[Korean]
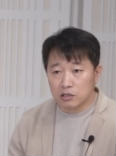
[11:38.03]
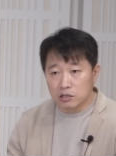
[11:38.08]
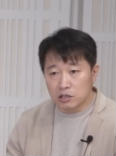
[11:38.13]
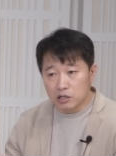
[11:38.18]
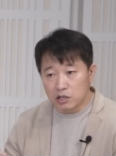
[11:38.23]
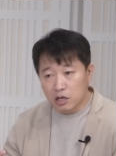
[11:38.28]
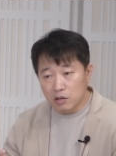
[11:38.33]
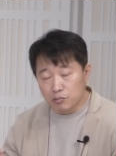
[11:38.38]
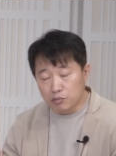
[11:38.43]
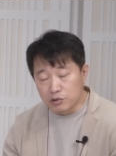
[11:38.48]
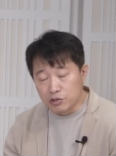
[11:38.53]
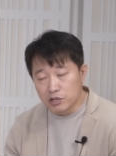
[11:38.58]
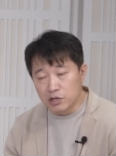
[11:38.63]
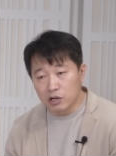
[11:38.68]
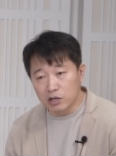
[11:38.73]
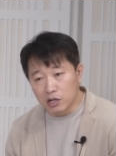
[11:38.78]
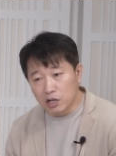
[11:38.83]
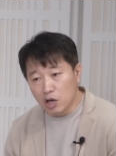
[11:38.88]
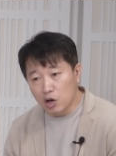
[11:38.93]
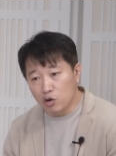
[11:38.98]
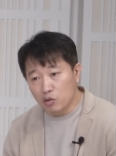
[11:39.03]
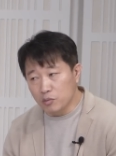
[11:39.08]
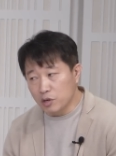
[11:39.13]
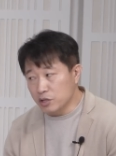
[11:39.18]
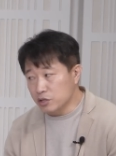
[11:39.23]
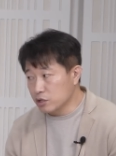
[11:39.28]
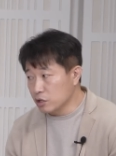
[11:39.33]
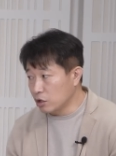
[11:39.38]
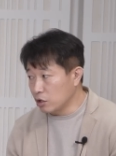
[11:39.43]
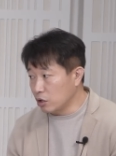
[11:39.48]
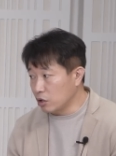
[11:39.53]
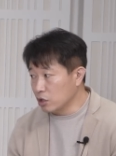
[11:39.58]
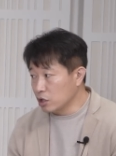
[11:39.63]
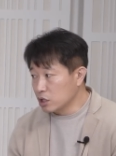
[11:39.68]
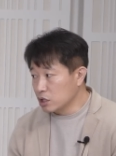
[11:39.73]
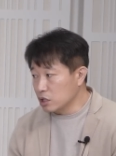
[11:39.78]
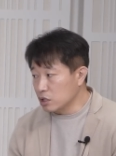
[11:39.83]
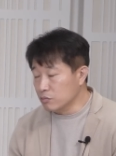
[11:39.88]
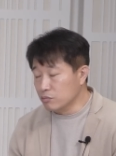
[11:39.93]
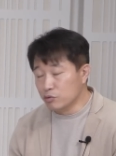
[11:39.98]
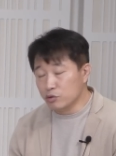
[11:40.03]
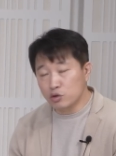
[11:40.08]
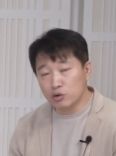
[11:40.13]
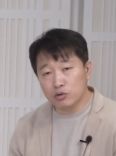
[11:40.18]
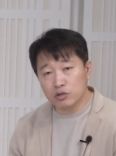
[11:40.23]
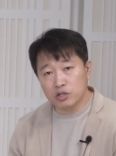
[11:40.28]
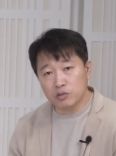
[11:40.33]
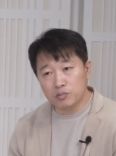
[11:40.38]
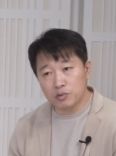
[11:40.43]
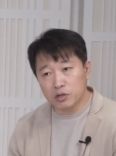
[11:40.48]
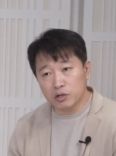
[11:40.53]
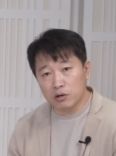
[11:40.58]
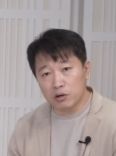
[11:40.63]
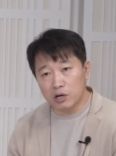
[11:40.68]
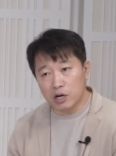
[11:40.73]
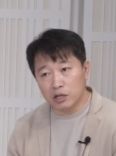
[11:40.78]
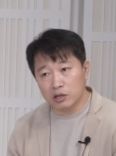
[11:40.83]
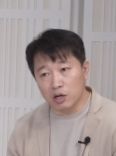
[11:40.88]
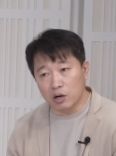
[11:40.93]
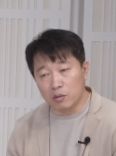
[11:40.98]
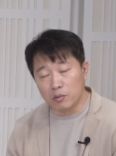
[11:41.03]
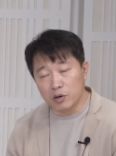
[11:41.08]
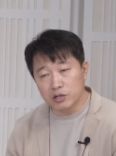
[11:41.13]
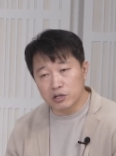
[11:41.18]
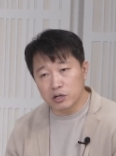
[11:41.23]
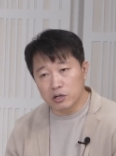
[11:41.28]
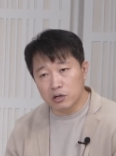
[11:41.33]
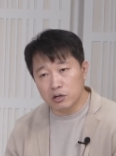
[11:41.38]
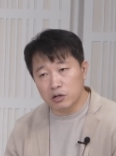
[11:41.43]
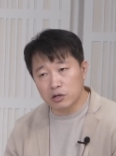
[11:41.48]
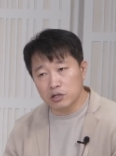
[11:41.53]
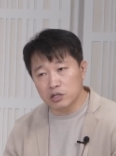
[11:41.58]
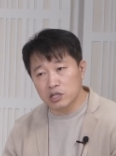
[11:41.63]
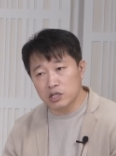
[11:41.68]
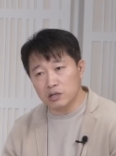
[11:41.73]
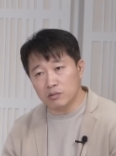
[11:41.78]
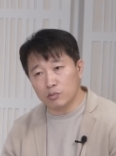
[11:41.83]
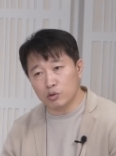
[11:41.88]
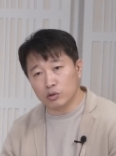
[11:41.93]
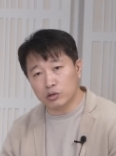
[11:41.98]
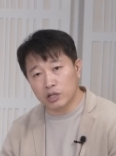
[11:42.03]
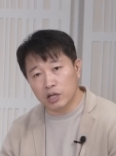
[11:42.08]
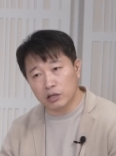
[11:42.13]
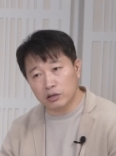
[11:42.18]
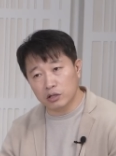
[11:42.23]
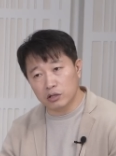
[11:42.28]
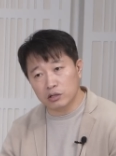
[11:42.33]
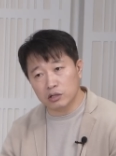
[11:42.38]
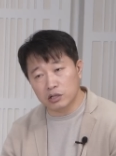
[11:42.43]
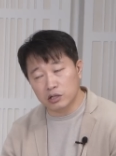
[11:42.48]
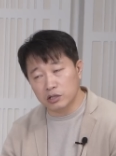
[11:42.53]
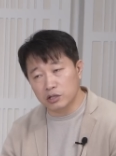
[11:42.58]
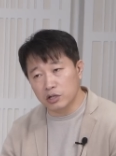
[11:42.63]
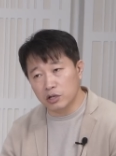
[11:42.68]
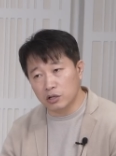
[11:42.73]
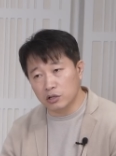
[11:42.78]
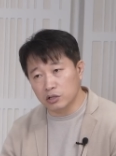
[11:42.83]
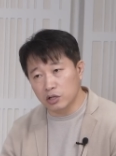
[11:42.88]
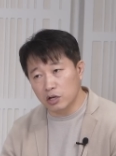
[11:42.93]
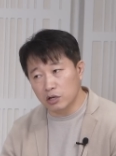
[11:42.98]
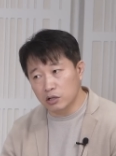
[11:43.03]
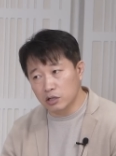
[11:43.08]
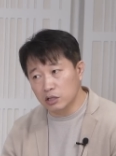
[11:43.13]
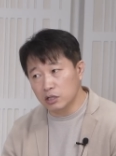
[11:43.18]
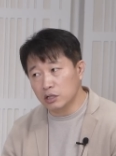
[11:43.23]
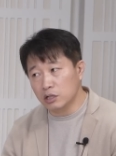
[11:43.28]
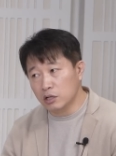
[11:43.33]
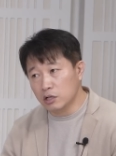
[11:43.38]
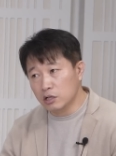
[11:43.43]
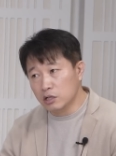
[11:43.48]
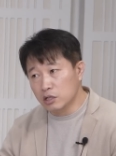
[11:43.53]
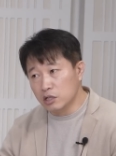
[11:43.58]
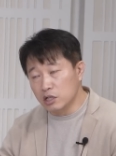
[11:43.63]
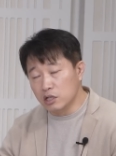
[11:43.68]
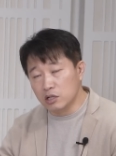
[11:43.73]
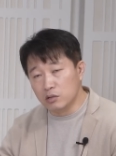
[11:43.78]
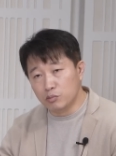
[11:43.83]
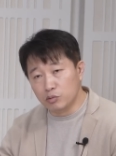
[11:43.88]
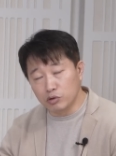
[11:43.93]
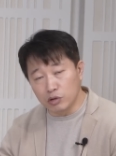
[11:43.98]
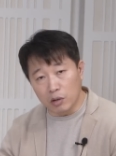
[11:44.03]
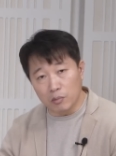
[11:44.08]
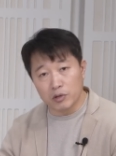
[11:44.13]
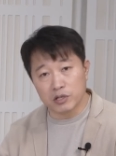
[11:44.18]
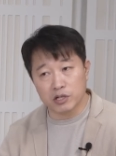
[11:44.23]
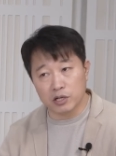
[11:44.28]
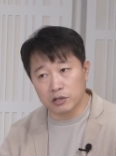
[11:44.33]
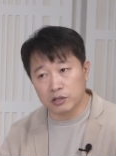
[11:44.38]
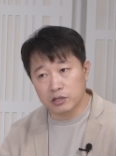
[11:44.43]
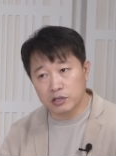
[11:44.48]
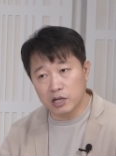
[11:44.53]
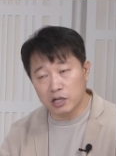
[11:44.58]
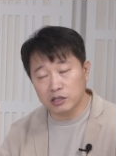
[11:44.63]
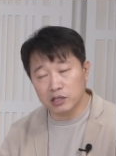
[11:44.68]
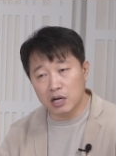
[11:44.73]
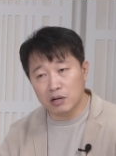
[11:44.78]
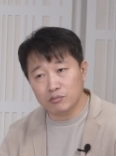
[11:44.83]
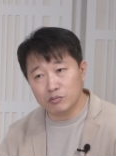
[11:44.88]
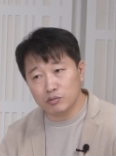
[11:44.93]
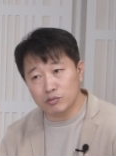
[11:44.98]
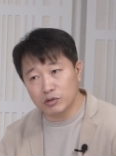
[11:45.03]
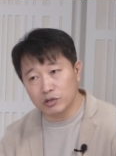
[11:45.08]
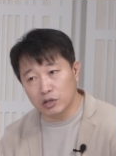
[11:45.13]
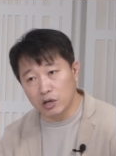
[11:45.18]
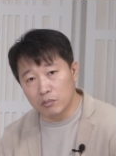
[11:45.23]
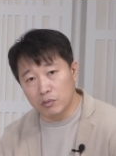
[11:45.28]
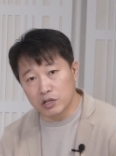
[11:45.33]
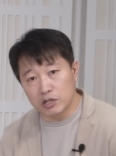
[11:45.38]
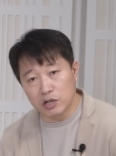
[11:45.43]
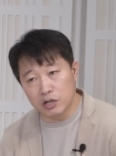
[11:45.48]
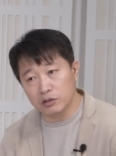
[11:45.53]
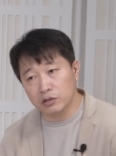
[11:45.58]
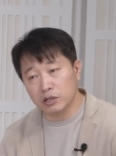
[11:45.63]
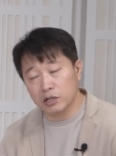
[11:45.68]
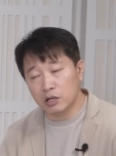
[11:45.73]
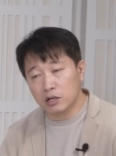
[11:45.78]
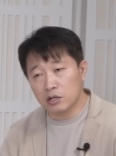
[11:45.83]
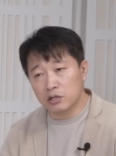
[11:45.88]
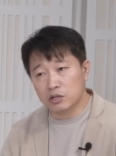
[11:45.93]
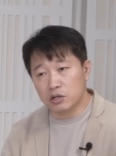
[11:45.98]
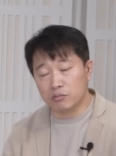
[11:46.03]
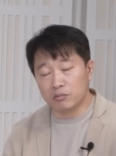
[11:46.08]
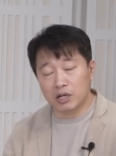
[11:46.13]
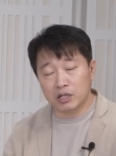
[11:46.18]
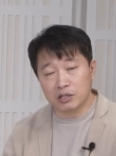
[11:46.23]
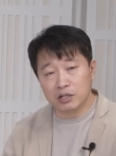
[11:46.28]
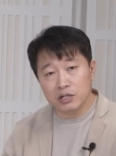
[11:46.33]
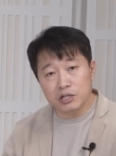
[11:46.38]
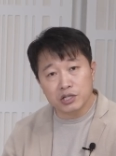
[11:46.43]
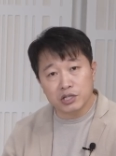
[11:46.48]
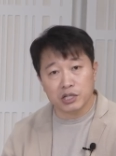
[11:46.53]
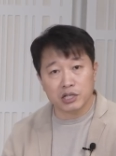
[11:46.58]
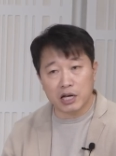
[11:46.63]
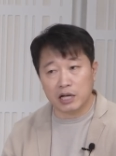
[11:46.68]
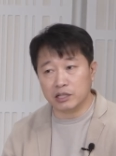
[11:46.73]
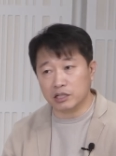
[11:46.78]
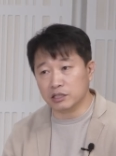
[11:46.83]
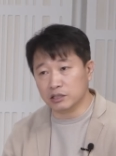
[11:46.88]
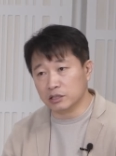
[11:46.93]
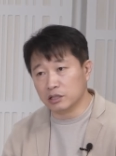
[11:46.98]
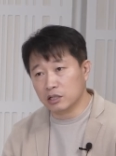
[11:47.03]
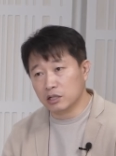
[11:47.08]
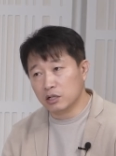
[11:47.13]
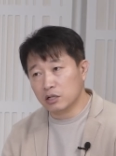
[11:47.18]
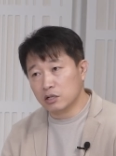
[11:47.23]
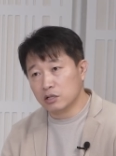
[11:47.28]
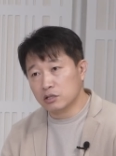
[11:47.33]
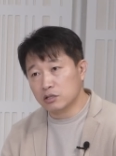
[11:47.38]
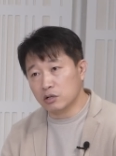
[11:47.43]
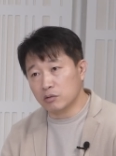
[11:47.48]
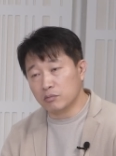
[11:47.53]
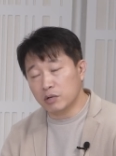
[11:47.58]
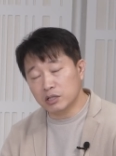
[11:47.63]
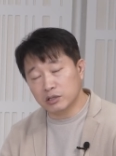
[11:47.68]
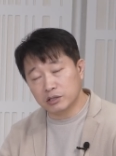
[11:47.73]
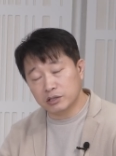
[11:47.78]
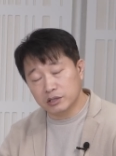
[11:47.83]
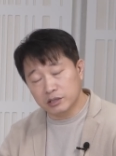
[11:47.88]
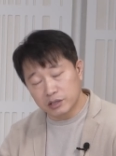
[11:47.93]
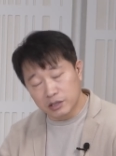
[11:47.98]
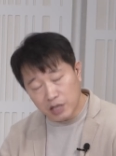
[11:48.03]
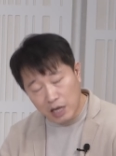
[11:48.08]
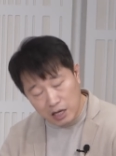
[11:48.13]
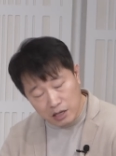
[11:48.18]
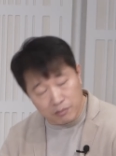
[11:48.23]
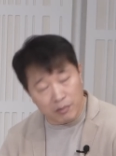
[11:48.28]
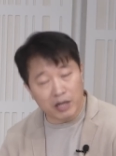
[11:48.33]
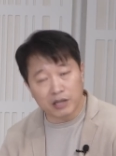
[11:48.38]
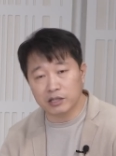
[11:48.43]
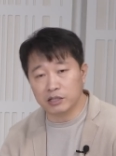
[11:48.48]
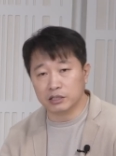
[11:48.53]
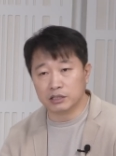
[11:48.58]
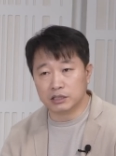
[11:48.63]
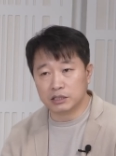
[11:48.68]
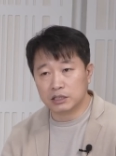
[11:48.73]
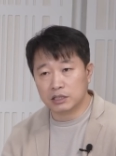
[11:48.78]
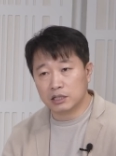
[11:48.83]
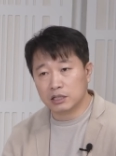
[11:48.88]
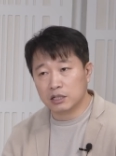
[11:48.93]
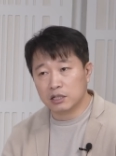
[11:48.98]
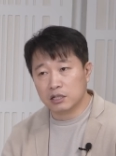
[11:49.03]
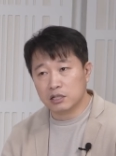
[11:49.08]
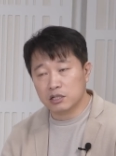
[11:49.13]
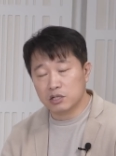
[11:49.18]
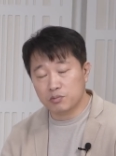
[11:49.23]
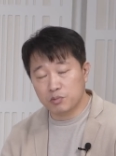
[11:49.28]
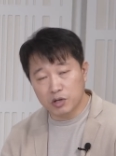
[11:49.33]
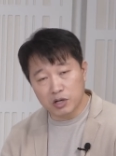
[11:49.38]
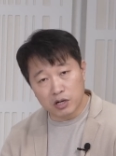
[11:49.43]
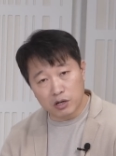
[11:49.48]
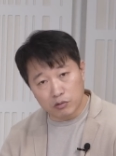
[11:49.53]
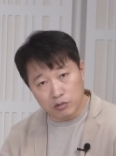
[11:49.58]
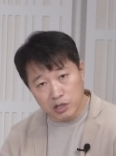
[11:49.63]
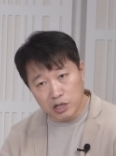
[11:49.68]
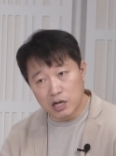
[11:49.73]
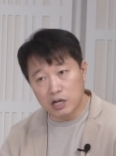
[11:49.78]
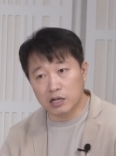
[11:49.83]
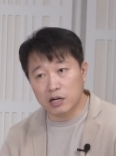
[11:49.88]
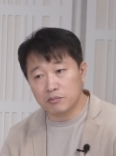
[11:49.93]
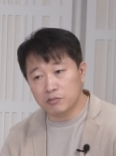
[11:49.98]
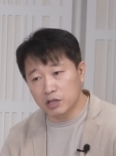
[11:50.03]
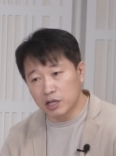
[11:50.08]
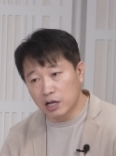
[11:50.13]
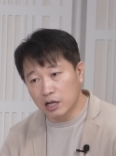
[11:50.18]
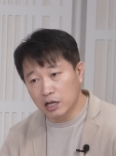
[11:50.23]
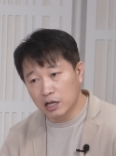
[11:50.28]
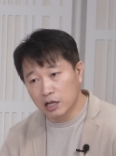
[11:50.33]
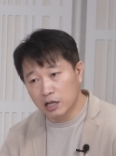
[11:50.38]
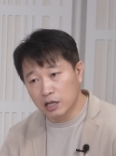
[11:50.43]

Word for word: 이렇게 분석을 해오면서 입문용 스피커가 넘어서지 못했던 그 영역을 일부 넘어선, 상당 부분 넘어선, 정말 흔치 않은, 정말 잘 만든 스피커라고 생각을 합니다.